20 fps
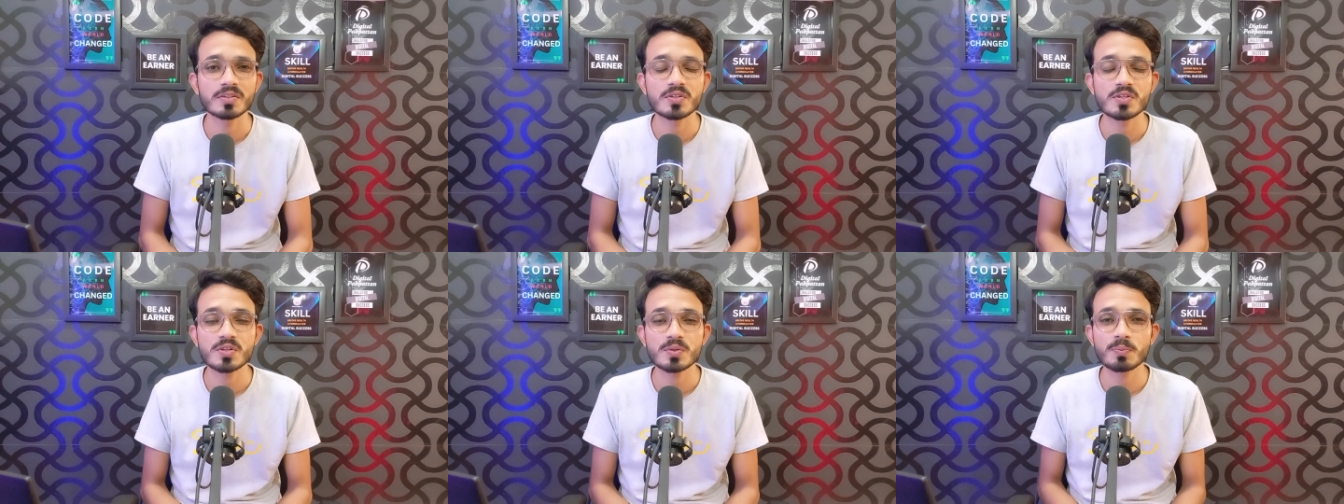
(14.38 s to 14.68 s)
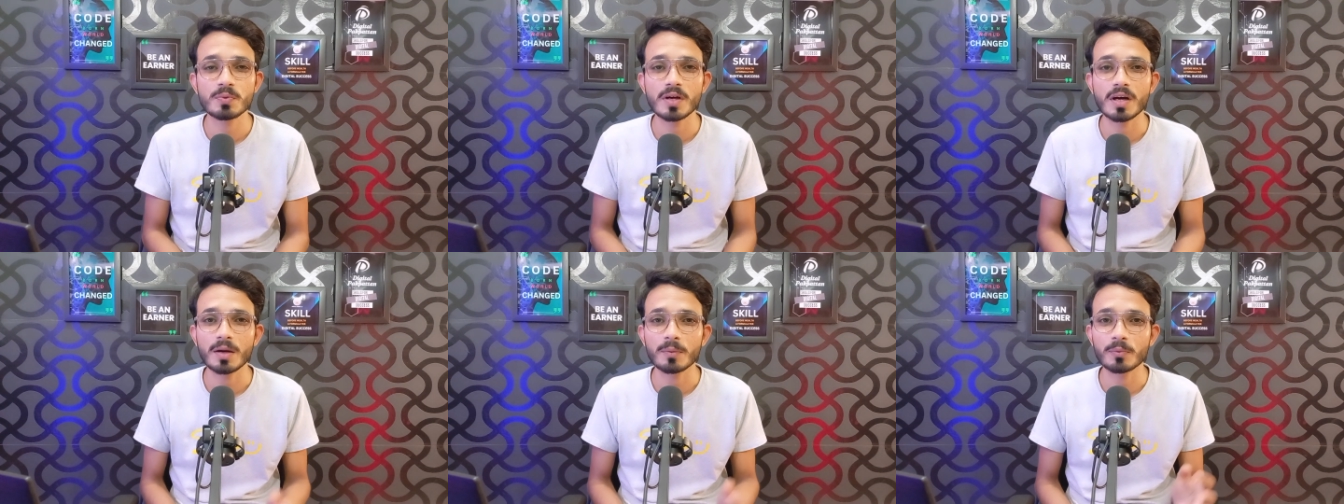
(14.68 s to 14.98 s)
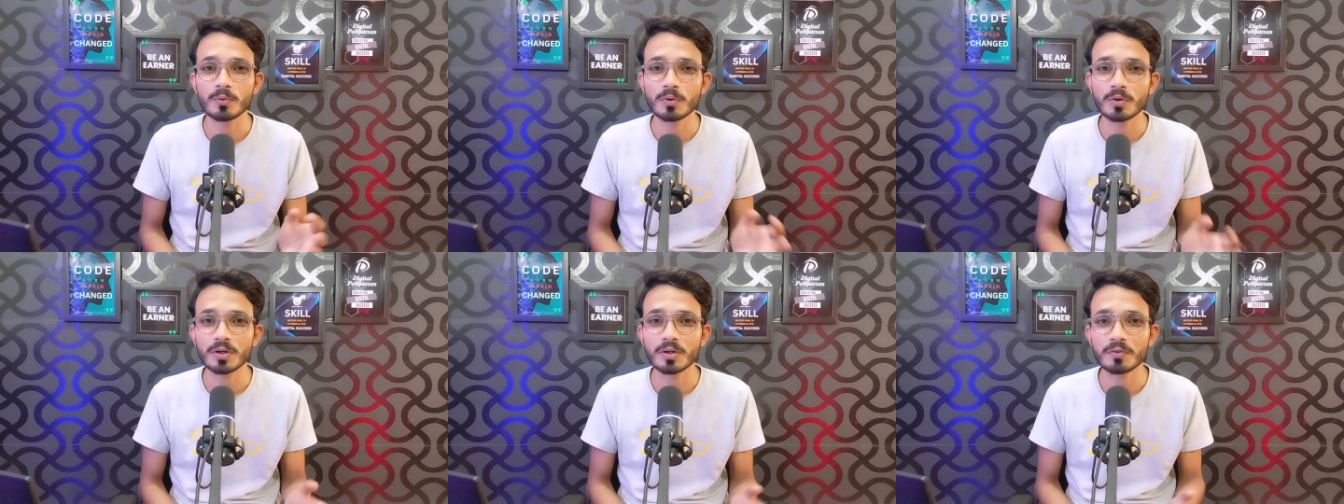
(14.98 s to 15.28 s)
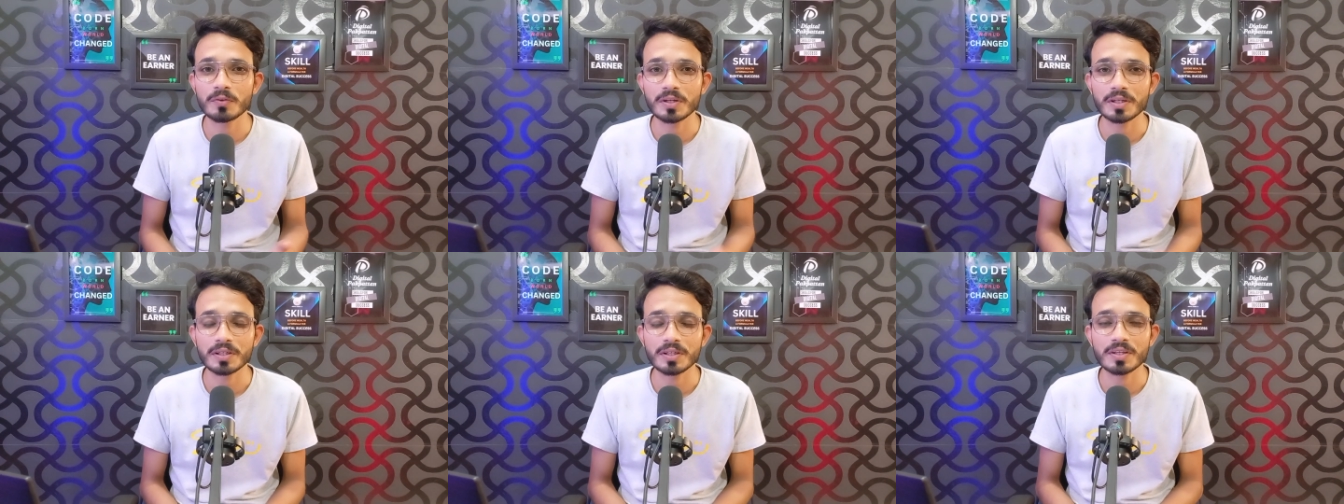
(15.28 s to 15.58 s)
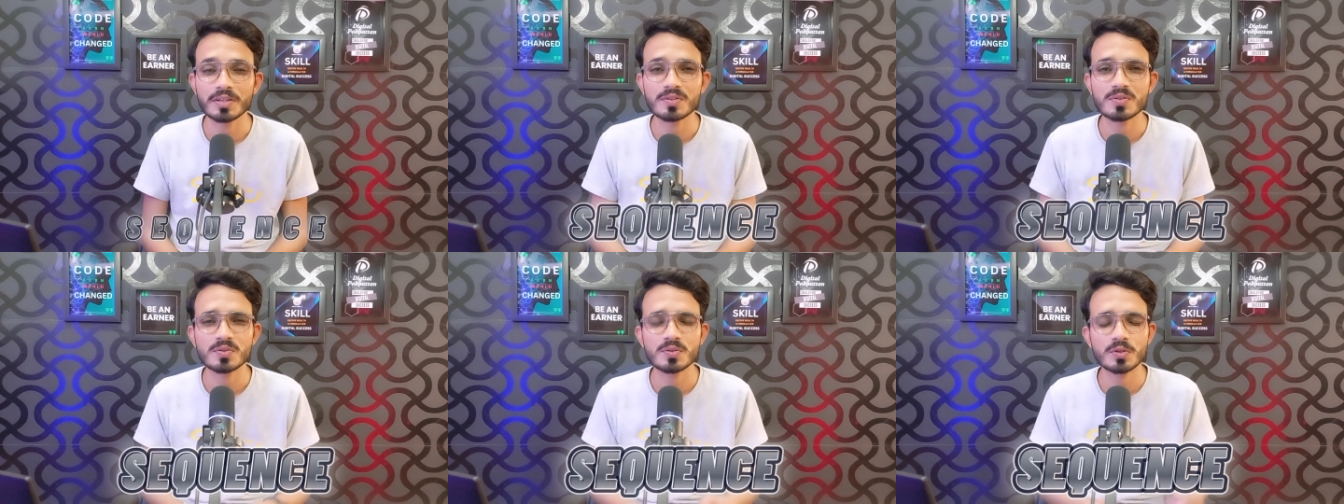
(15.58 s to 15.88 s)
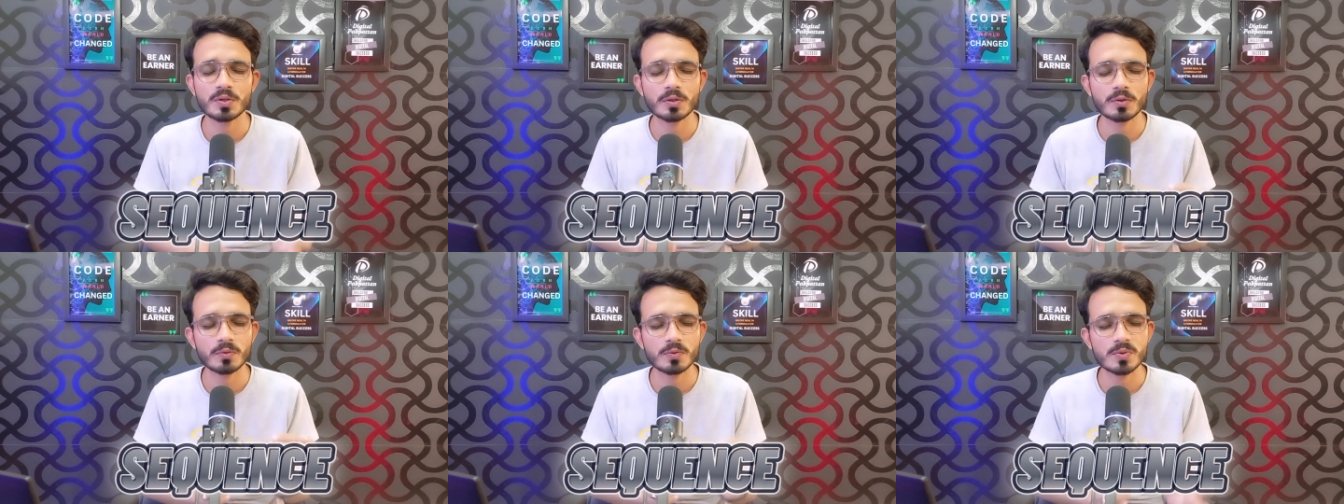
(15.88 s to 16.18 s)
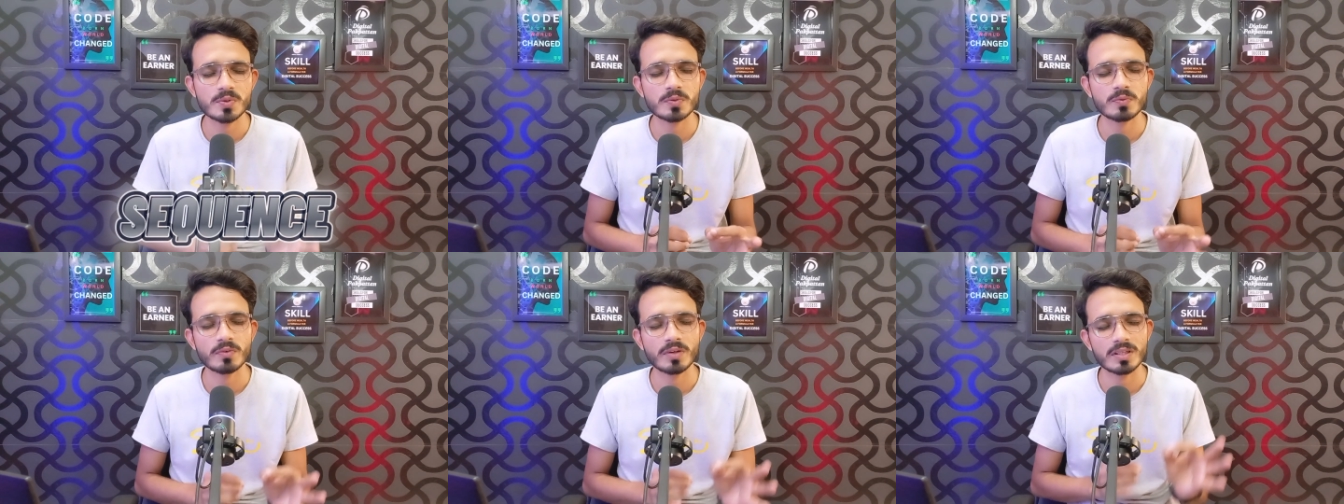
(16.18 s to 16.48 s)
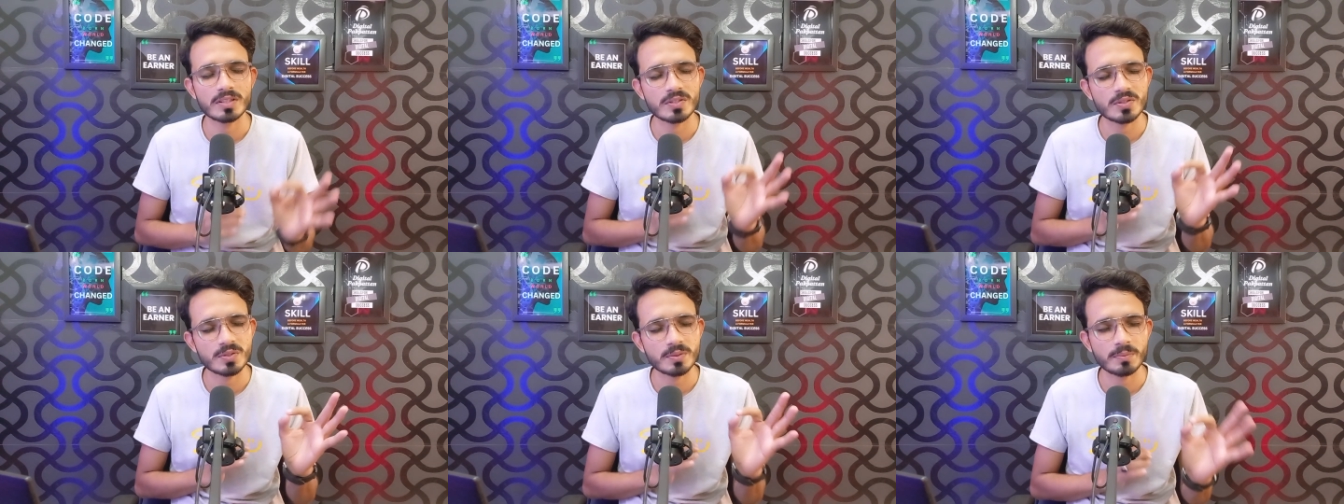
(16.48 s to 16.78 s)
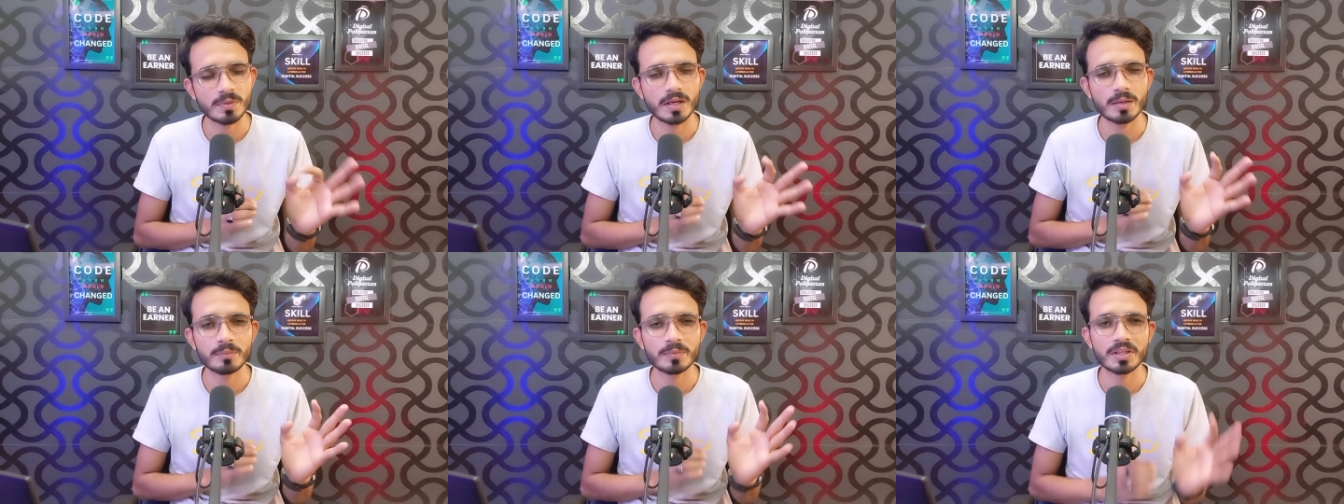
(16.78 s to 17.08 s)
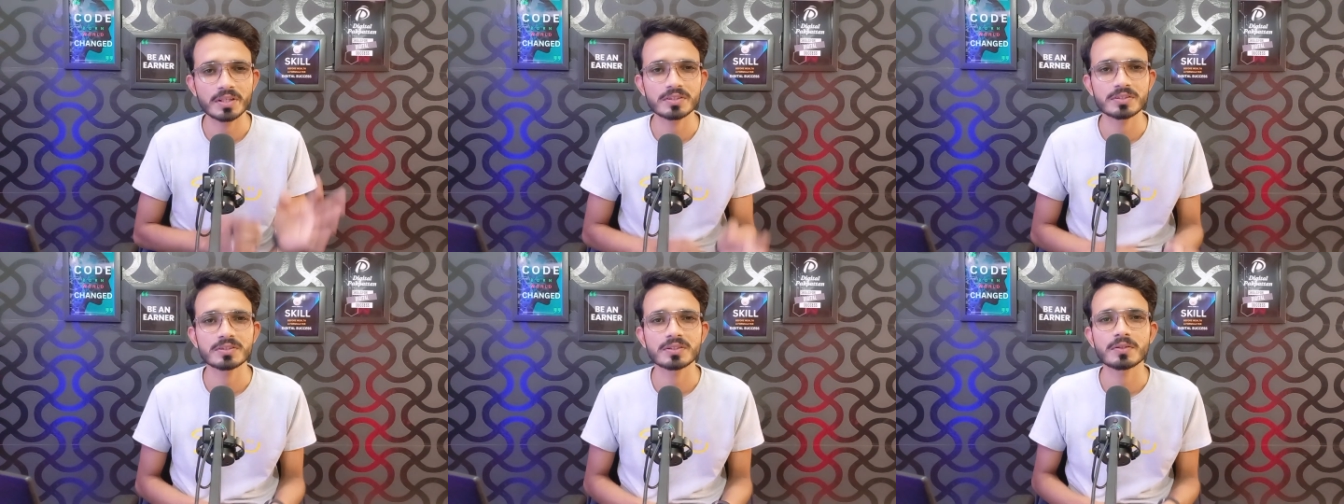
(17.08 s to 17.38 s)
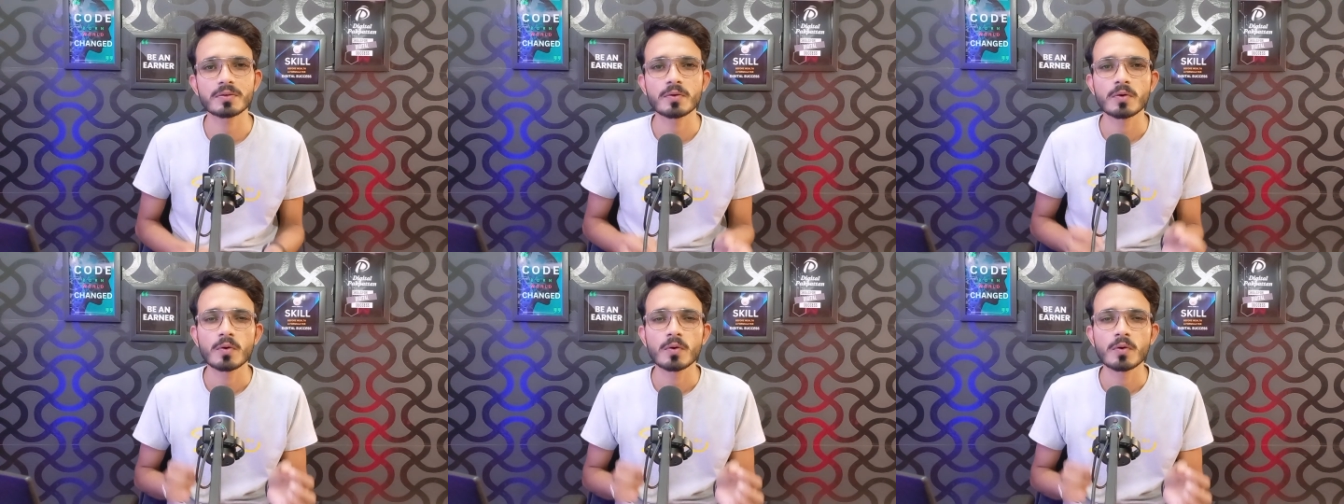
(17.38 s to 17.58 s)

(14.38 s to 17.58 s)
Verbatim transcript: जिसमें आपको करवाएंगे सीक्वेंस वाइज तमाम लेक्चर